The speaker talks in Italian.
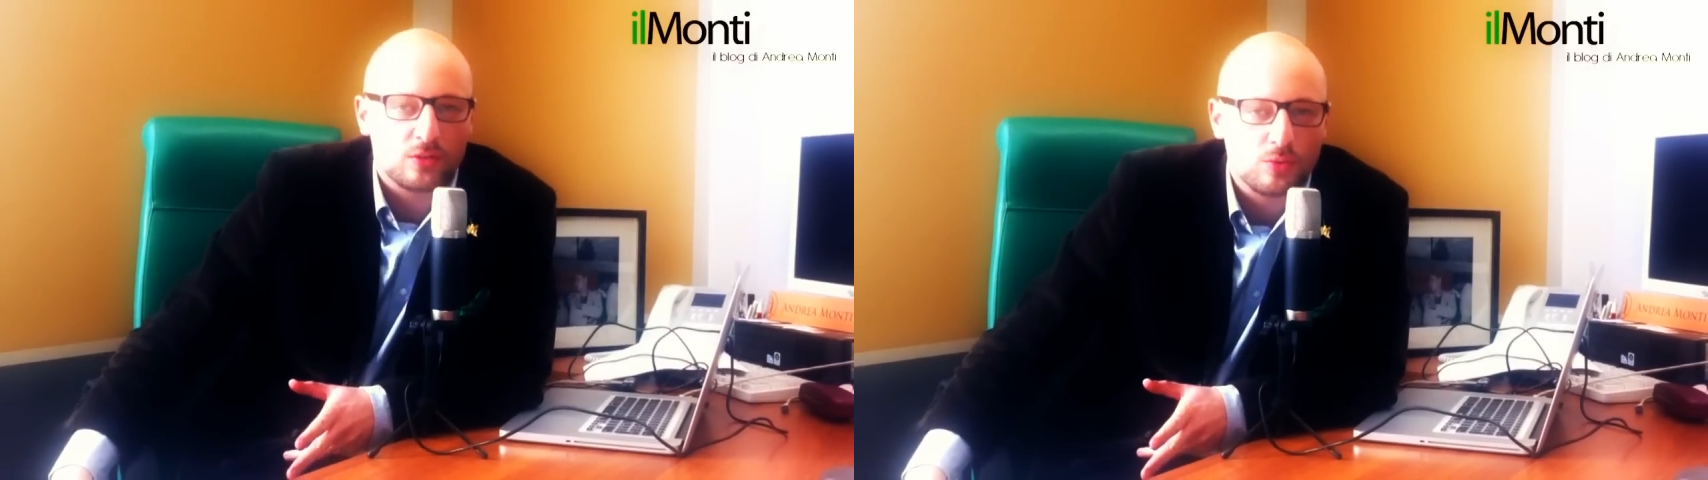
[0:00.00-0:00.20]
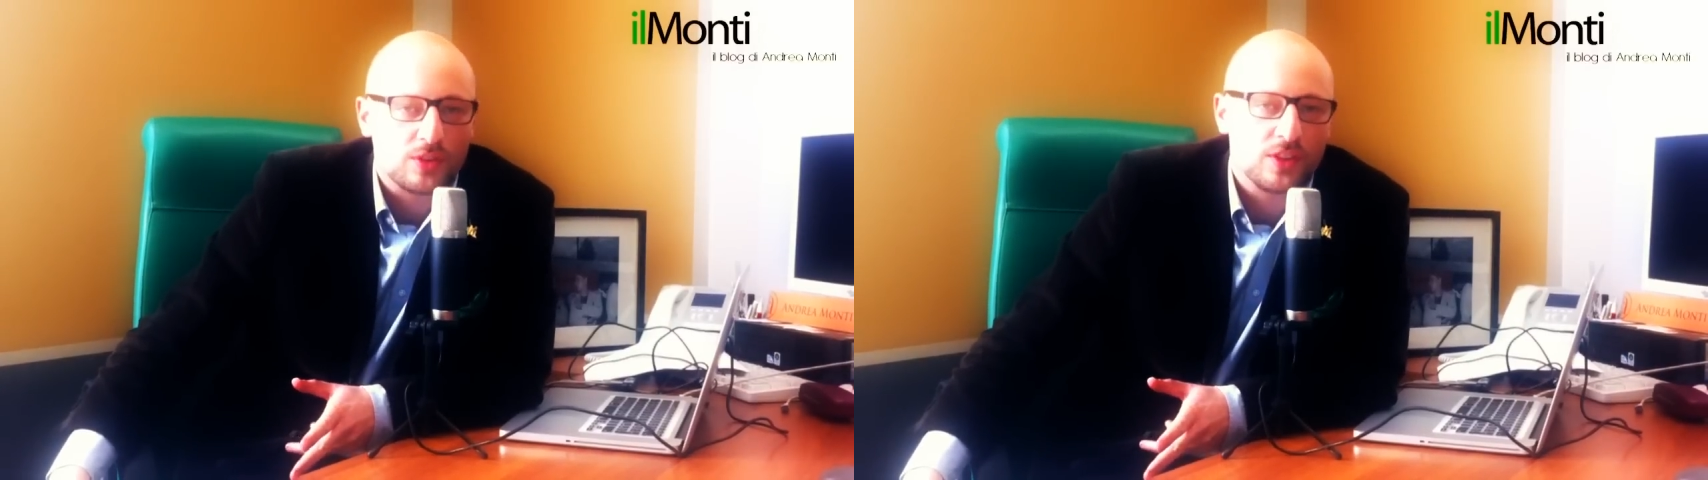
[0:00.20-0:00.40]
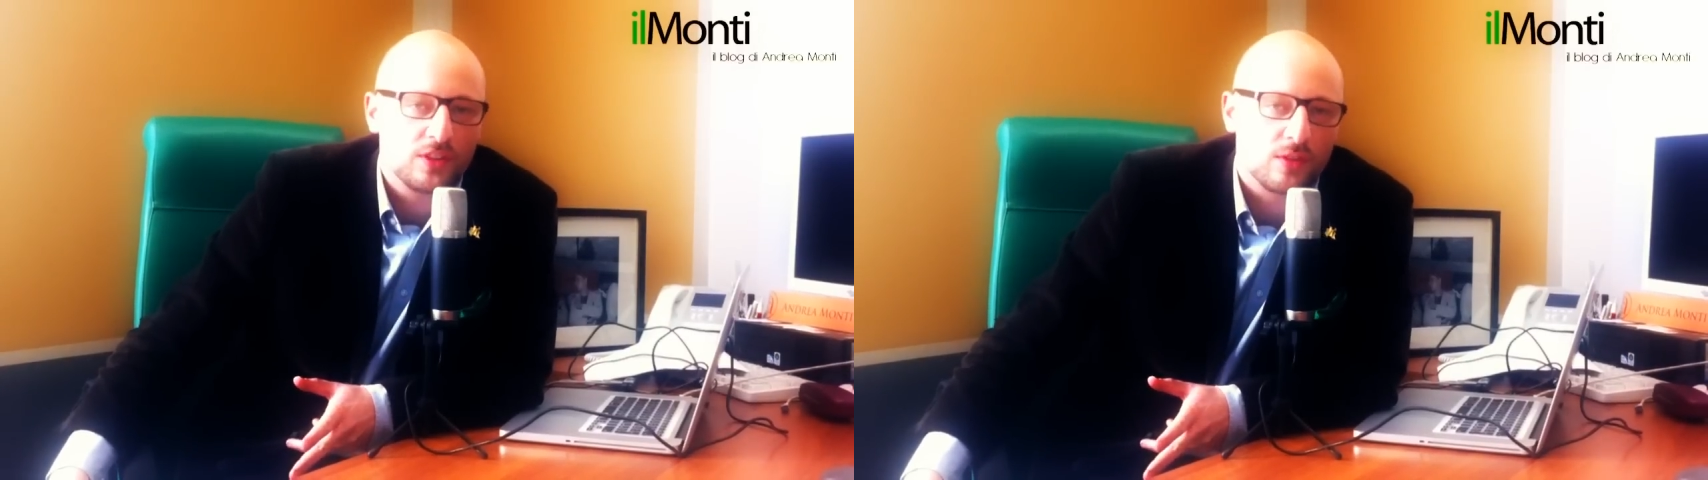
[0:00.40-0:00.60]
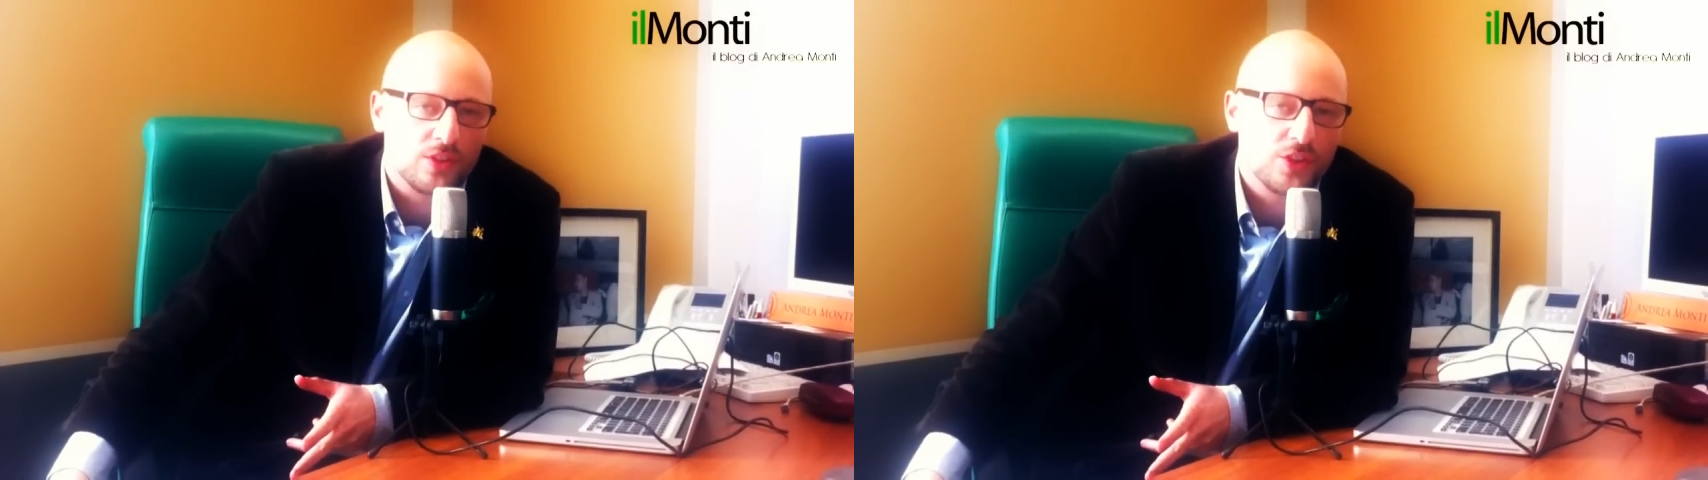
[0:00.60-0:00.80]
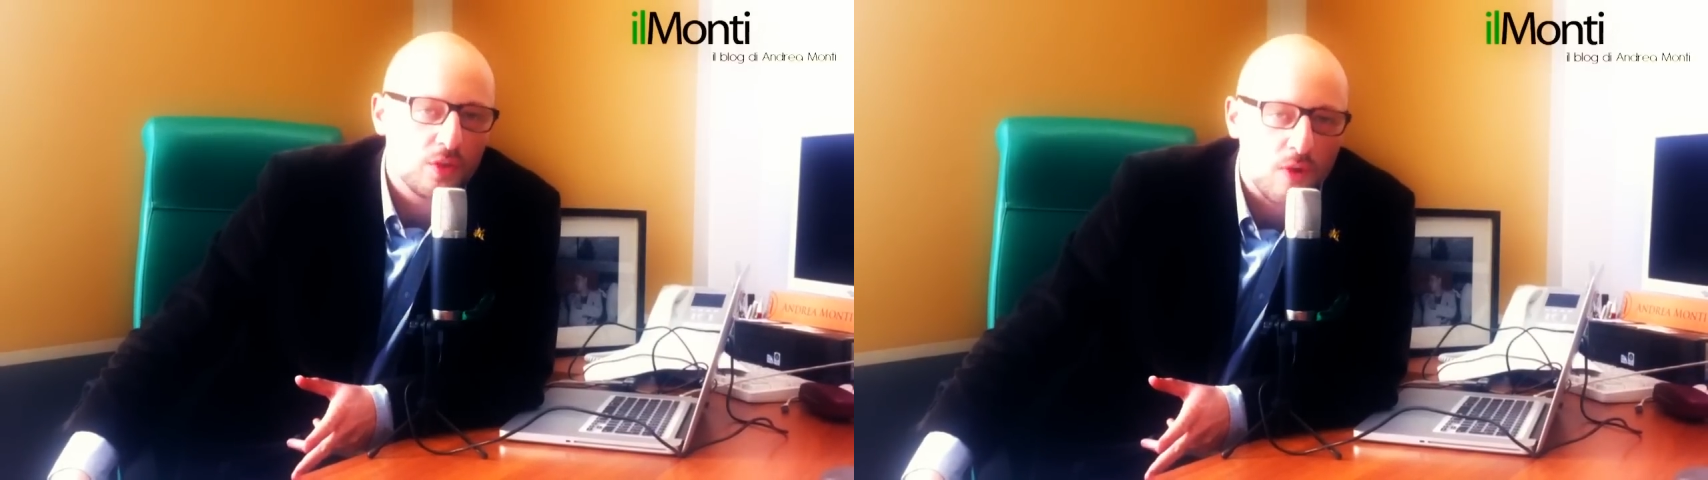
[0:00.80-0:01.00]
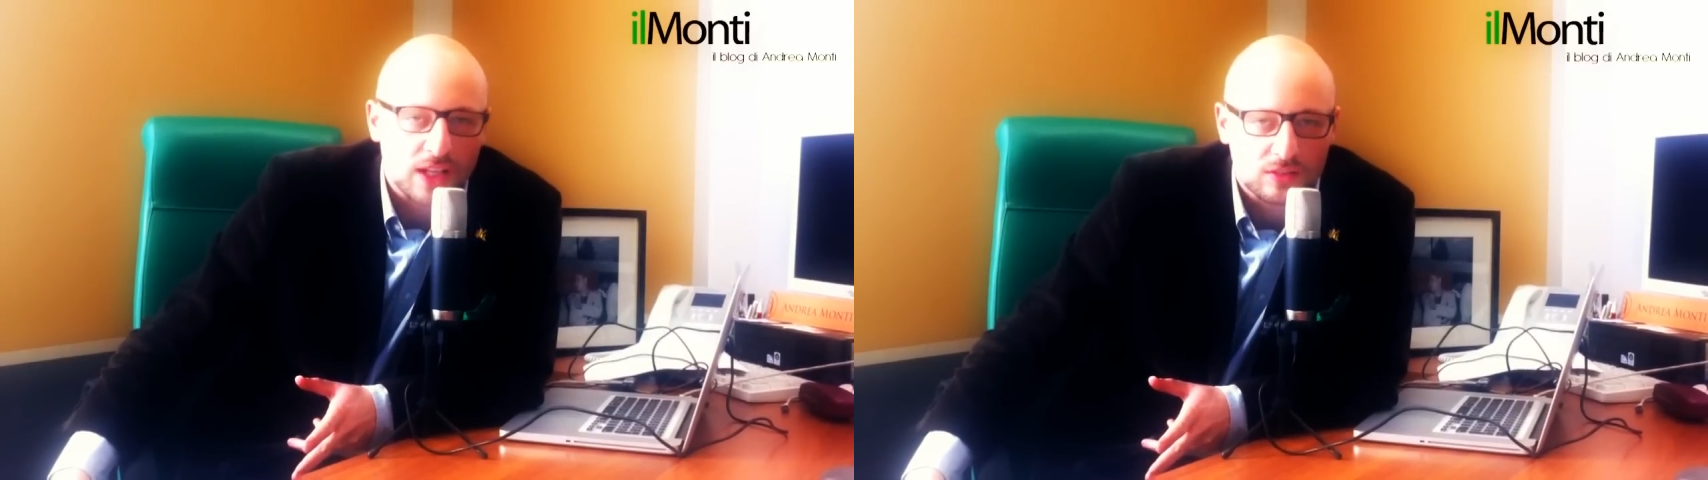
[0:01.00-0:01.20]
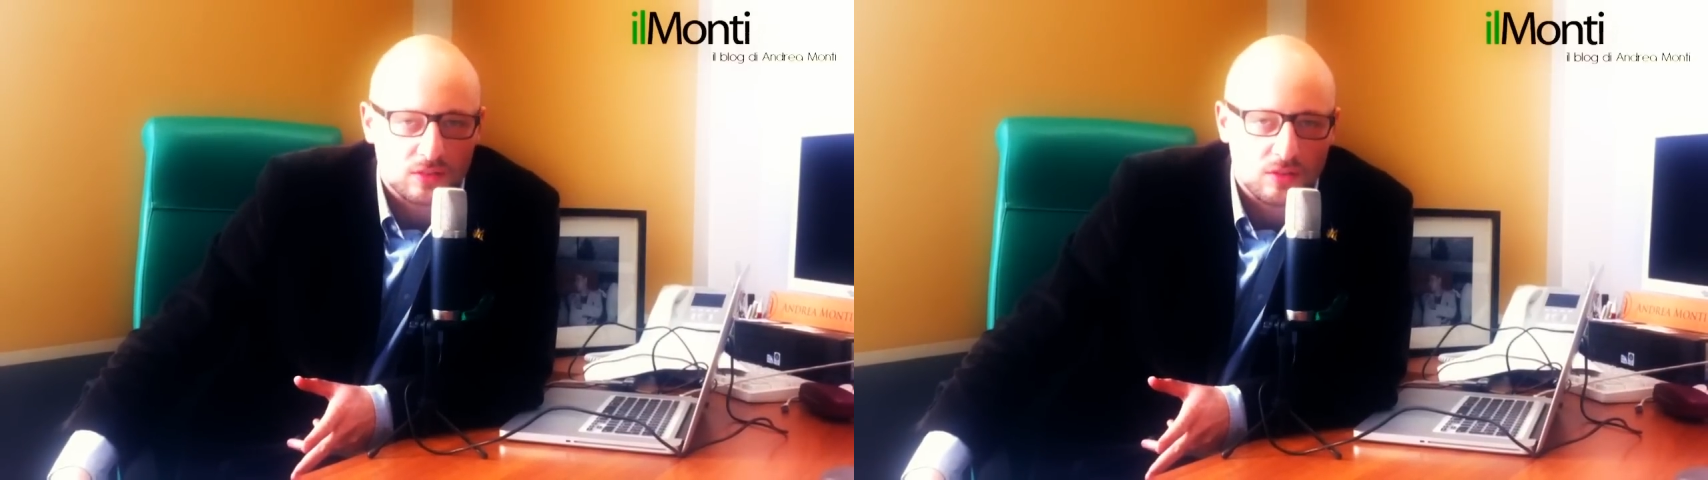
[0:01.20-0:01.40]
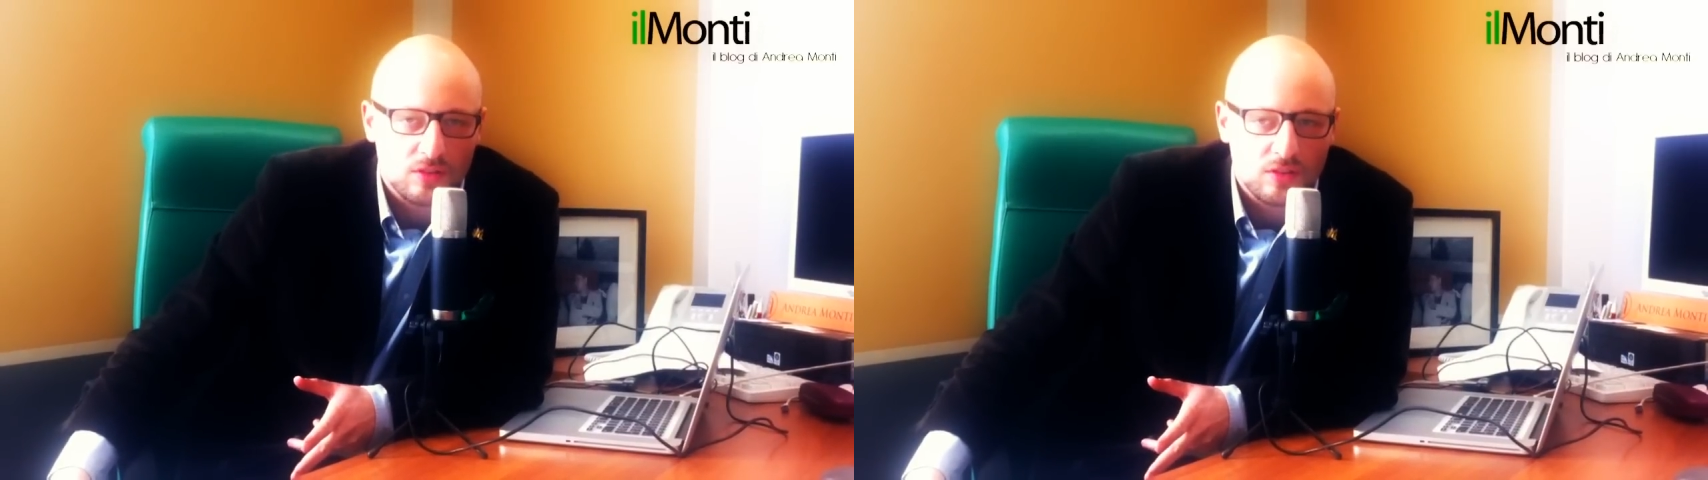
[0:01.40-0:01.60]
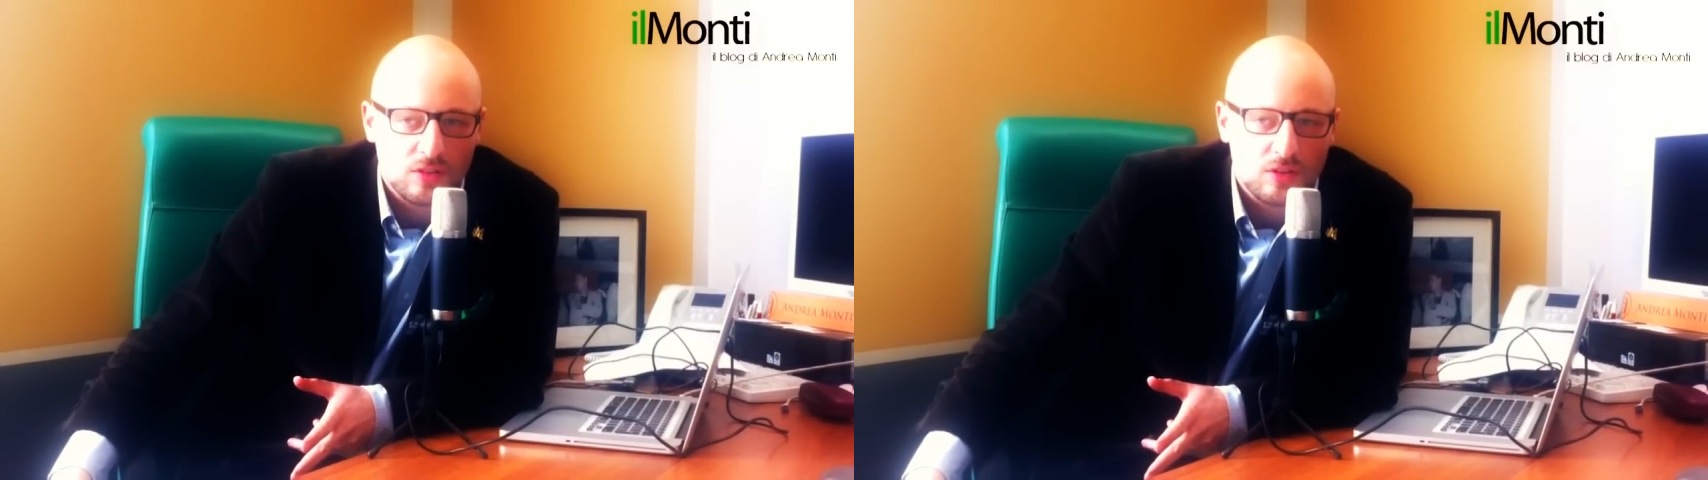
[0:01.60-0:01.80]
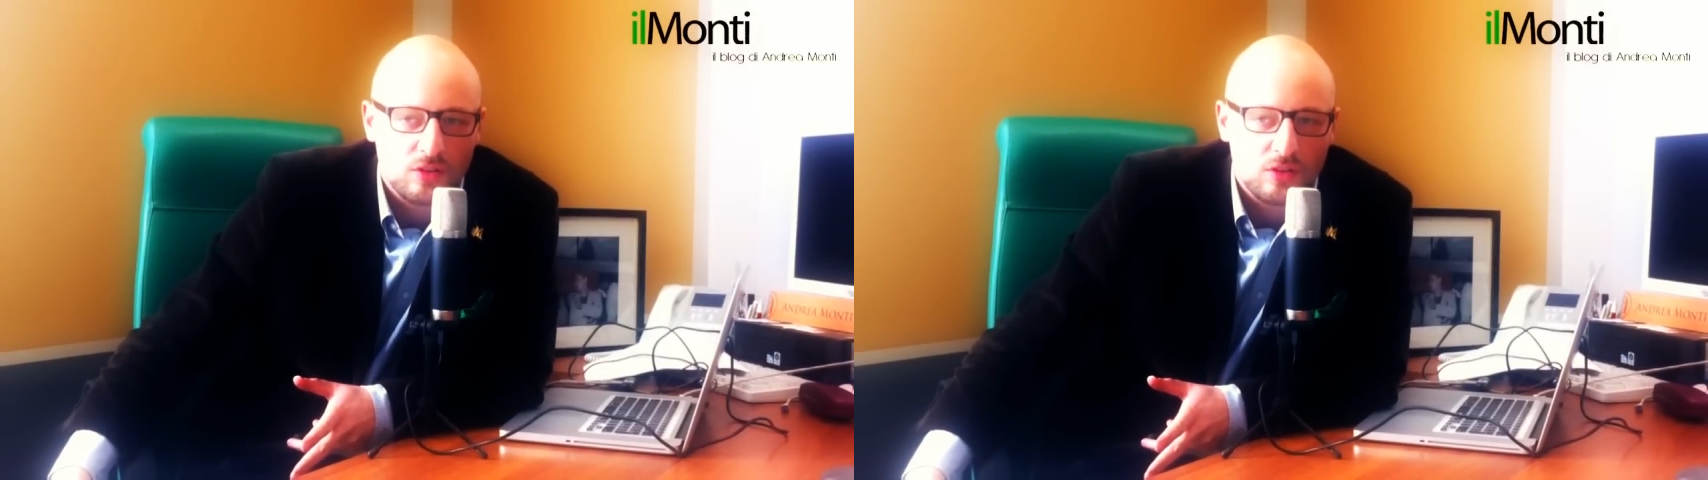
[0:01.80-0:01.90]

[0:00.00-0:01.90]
che la sua Citroen C4